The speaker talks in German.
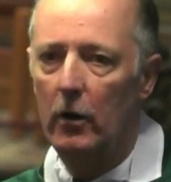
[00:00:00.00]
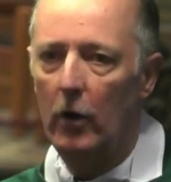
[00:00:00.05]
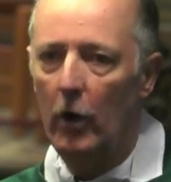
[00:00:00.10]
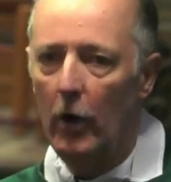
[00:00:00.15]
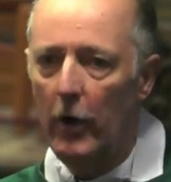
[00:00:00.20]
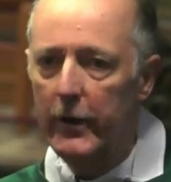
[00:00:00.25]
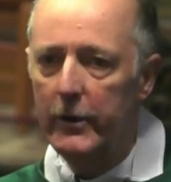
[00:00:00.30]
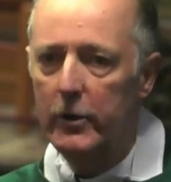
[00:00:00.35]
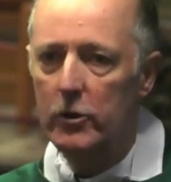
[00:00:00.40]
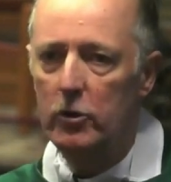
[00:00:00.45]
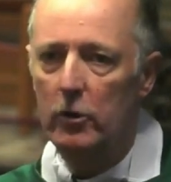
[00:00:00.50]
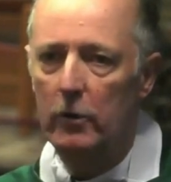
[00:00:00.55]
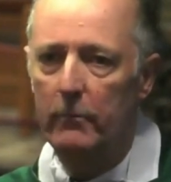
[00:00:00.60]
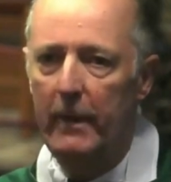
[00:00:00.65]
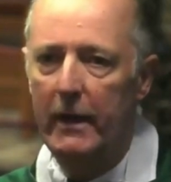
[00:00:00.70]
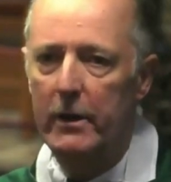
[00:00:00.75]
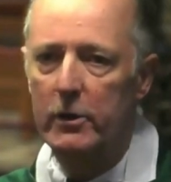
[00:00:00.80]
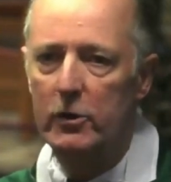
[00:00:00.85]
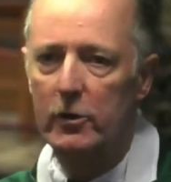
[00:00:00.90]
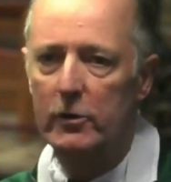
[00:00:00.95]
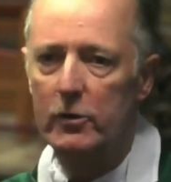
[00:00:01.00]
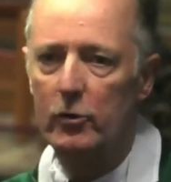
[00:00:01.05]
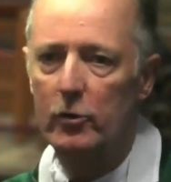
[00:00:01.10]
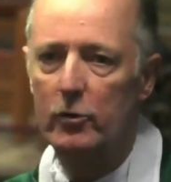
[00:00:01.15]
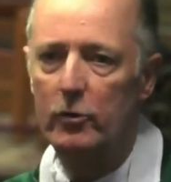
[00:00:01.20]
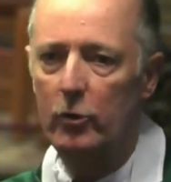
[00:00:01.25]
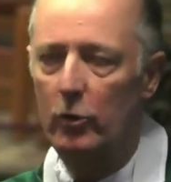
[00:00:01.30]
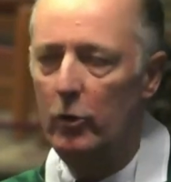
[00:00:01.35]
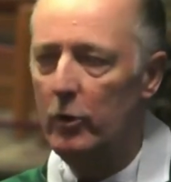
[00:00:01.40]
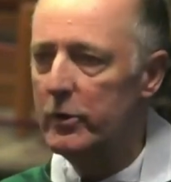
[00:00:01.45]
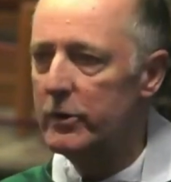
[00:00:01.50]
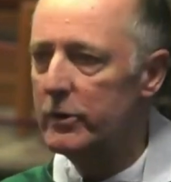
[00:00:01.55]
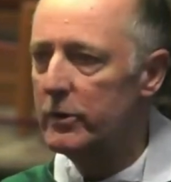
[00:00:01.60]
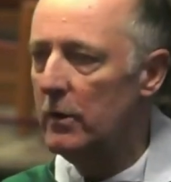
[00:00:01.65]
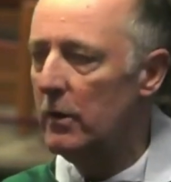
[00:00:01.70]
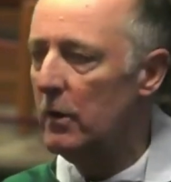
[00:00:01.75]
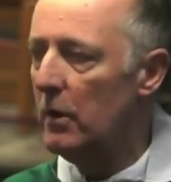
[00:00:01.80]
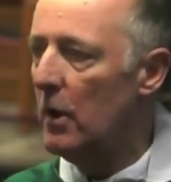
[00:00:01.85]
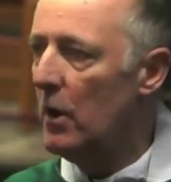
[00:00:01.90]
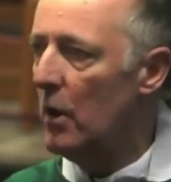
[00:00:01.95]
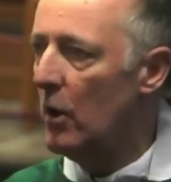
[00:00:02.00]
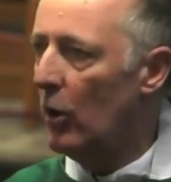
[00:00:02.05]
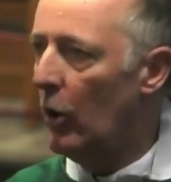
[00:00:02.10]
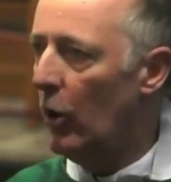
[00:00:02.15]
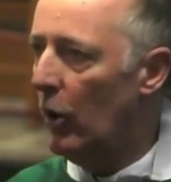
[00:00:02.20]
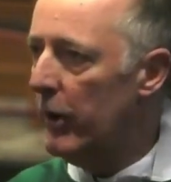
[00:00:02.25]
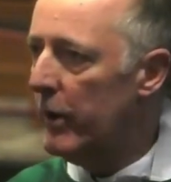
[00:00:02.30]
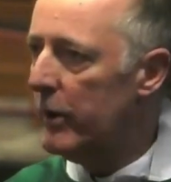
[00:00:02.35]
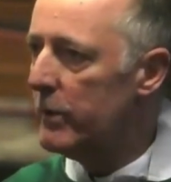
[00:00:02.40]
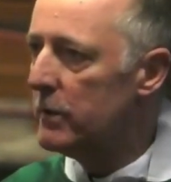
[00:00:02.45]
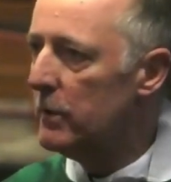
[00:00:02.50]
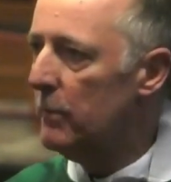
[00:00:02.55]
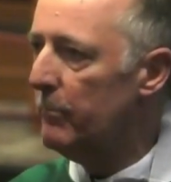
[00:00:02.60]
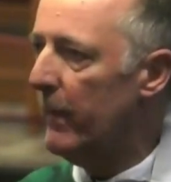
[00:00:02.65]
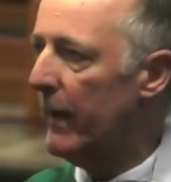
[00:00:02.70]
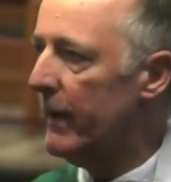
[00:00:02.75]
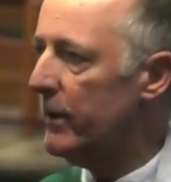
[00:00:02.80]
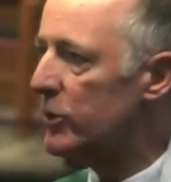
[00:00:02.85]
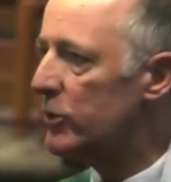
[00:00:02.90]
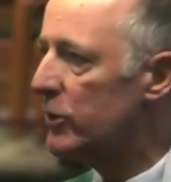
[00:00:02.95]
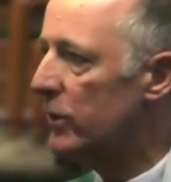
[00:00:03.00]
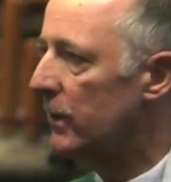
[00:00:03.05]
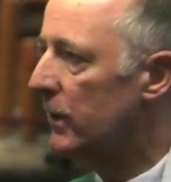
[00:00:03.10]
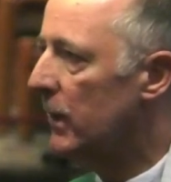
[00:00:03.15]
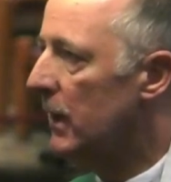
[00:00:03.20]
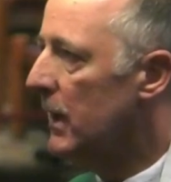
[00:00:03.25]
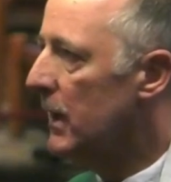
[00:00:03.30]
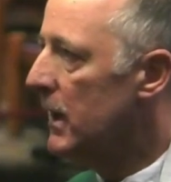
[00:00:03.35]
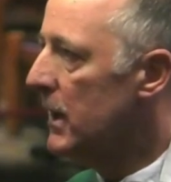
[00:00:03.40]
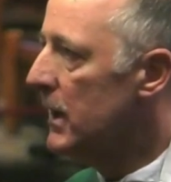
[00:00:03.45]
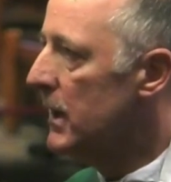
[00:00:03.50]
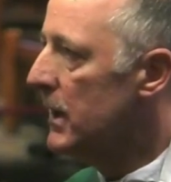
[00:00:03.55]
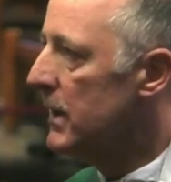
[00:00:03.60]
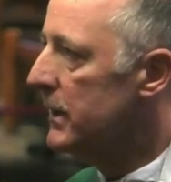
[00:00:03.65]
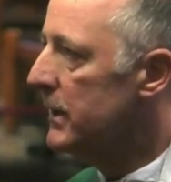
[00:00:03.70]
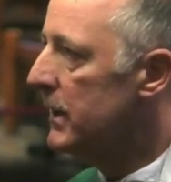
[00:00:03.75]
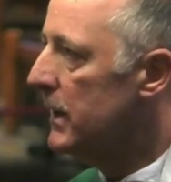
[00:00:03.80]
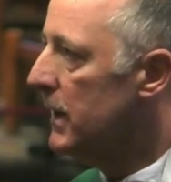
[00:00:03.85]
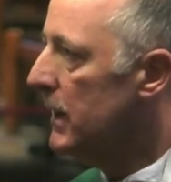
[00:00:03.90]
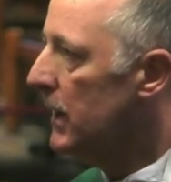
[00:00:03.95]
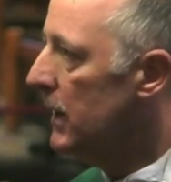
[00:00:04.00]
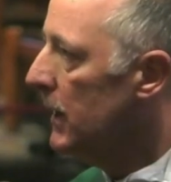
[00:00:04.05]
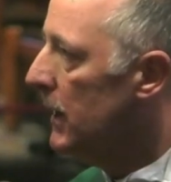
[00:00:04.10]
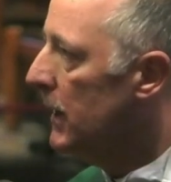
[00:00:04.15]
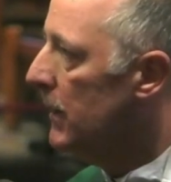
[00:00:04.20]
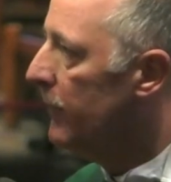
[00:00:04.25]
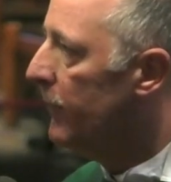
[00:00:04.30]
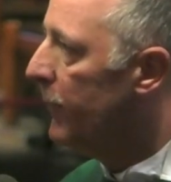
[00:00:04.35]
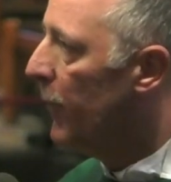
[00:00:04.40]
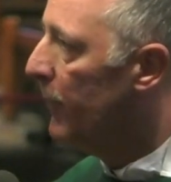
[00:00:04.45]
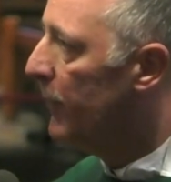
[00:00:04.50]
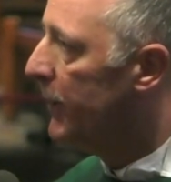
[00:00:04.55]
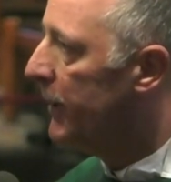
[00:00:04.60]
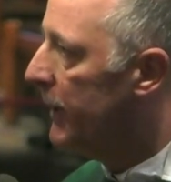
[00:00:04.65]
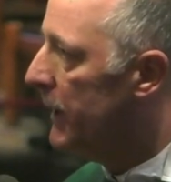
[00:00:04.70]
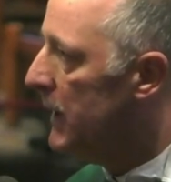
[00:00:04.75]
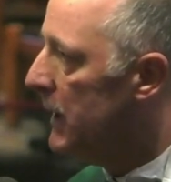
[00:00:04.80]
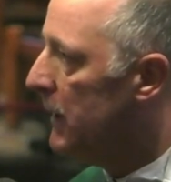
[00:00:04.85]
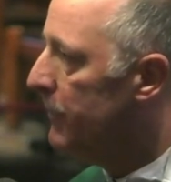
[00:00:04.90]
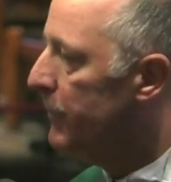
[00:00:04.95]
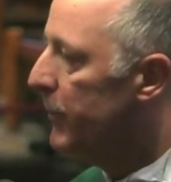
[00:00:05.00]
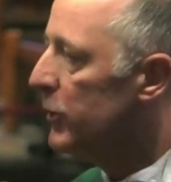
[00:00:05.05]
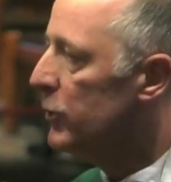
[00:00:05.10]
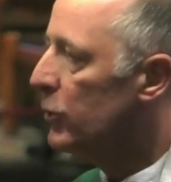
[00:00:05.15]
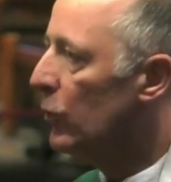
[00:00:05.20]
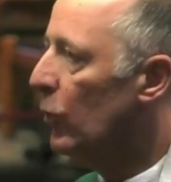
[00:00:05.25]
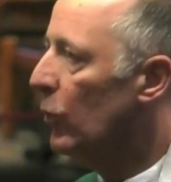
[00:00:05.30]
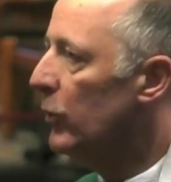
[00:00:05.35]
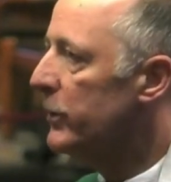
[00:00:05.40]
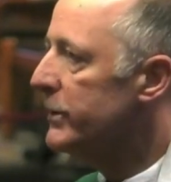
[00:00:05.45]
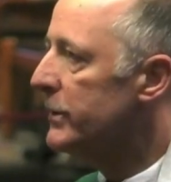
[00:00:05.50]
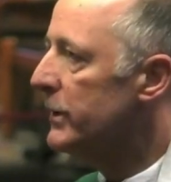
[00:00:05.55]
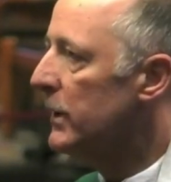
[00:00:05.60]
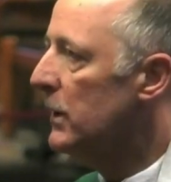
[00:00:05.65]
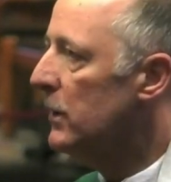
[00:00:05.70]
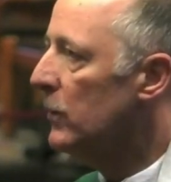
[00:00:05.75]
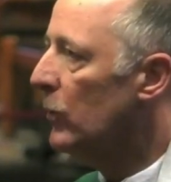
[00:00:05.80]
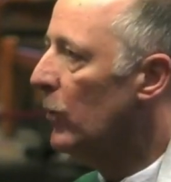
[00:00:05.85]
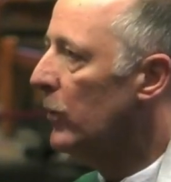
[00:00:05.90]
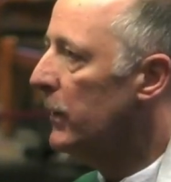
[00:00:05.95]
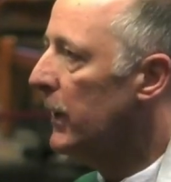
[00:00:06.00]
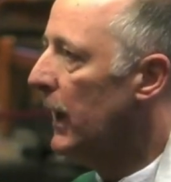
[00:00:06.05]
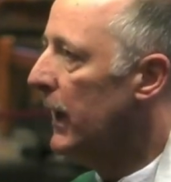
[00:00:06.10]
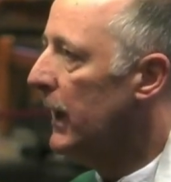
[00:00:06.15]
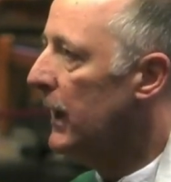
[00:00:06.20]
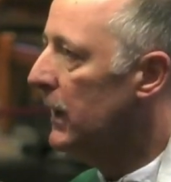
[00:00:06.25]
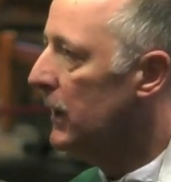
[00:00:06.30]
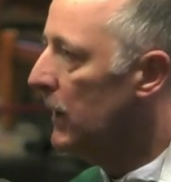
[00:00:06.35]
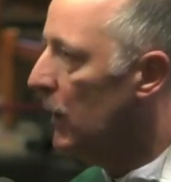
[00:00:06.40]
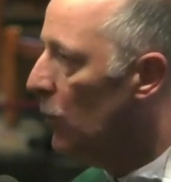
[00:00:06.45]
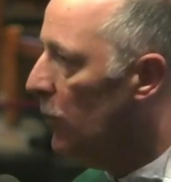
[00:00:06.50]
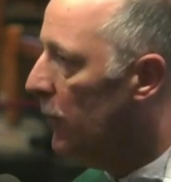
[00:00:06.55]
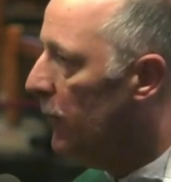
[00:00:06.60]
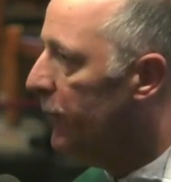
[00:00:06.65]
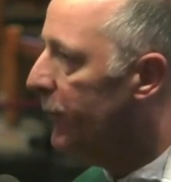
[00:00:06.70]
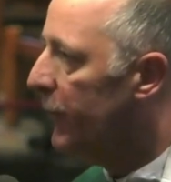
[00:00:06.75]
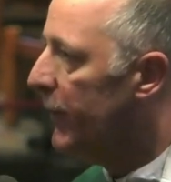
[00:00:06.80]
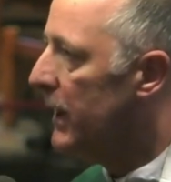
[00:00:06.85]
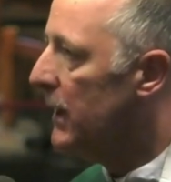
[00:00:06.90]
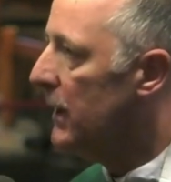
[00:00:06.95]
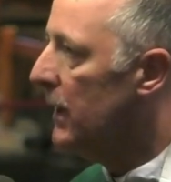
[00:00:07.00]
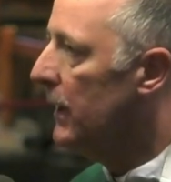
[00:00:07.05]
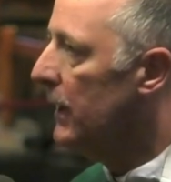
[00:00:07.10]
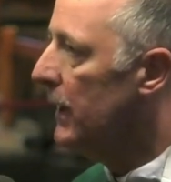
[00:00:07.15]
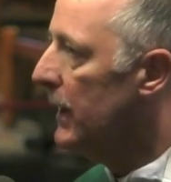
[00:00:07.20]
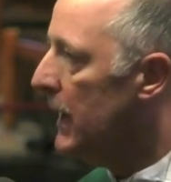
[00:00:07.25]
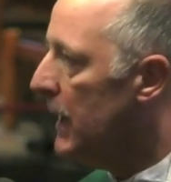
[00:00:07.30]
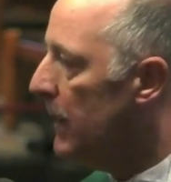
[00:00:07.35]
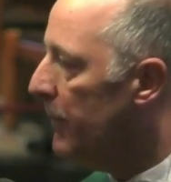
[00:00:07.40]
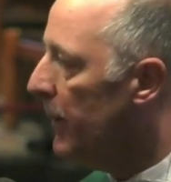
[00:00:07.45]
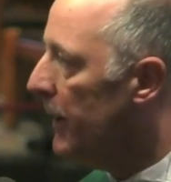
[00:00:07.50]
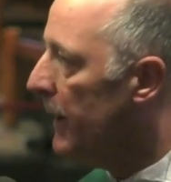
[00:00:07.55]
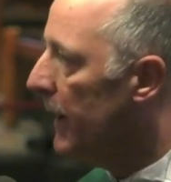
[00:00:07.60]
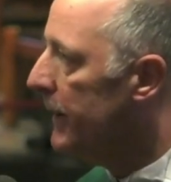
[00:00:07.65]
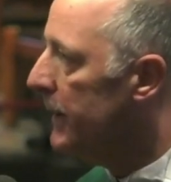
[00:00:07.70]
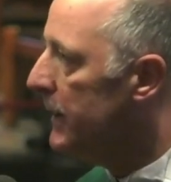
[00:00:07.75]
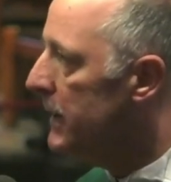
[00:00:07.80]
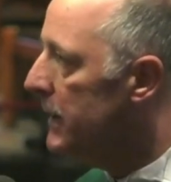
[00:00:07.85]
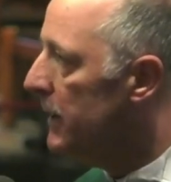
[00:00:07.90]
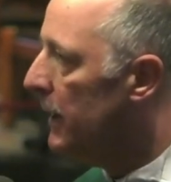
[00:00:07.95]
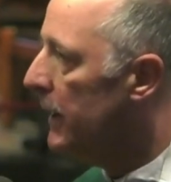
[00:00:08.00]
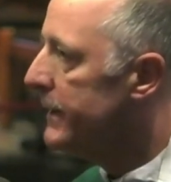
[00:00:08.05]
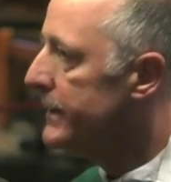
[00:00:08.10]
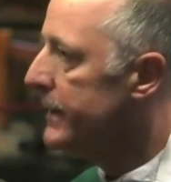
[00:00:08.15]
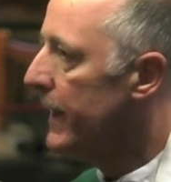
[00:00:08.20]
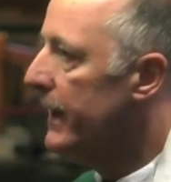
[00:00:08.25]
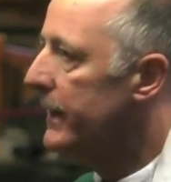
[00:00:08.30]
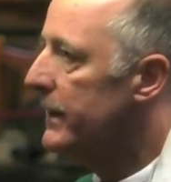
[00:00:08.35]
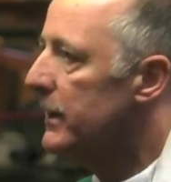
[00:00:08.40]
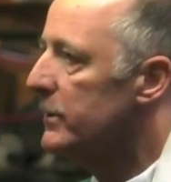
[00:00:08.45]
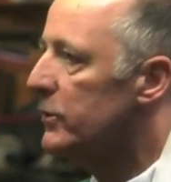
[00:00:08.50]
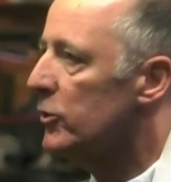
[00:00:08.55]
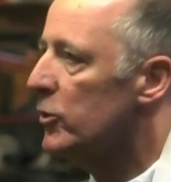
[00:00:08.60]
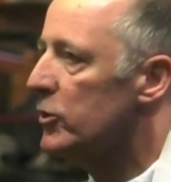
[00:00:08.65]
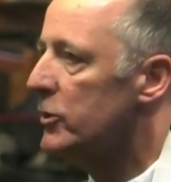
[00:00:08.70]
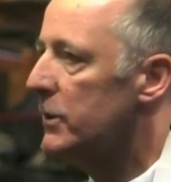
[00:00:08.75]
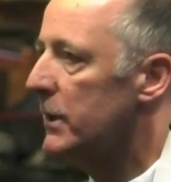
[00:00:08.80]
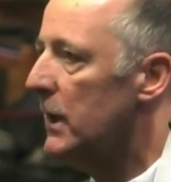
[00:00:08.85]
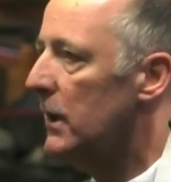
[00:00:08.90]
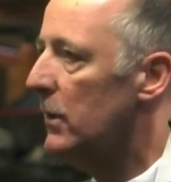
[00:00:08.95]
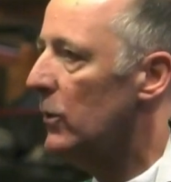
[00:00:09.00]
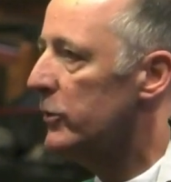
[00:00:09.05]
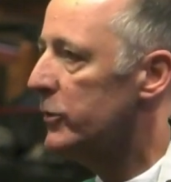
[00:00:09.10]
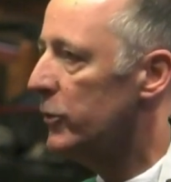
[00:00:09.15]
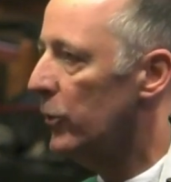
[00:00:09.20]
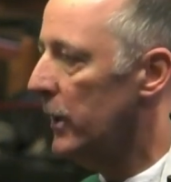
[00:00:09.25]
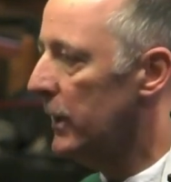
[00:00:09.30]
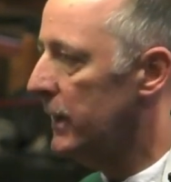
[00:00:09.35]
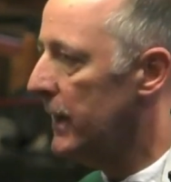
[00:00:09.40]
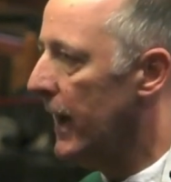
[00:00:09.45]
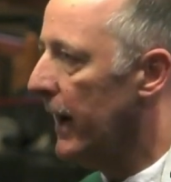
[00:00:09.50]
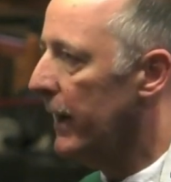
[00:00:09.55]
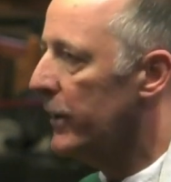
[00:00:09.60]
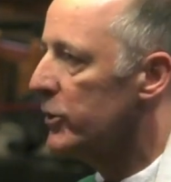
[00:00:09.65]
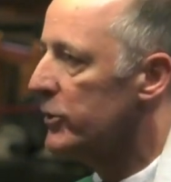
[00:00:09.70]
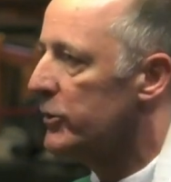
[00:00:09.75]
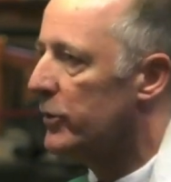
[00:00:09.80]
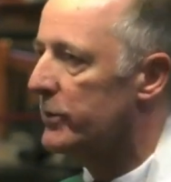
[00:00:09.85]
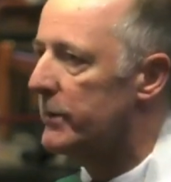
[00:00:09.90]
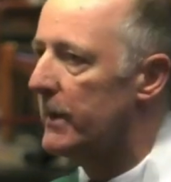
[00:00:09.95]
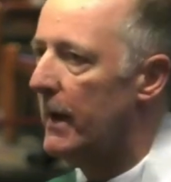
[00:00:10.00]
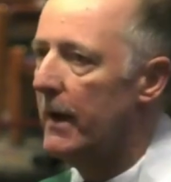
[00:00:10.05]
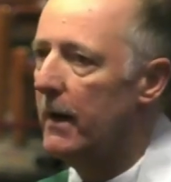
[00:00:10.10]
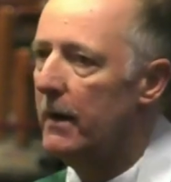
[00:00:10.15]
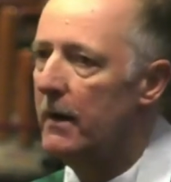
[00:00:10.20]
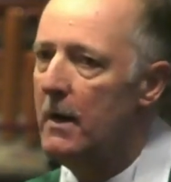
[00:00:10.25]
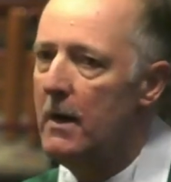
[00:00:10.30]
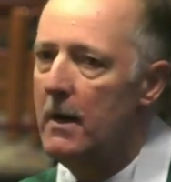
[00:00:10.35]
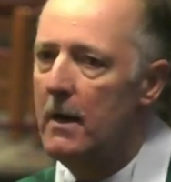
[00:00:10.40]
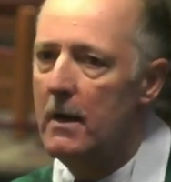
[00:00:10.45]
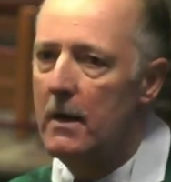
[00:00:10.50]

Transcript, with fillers: Heute schon Menschen zu trösten, heute Menschen, die vom Krieg bedroht sind oder in Unfrieden leben, an ihrer Seite zu stehen und solidarisch zu sein,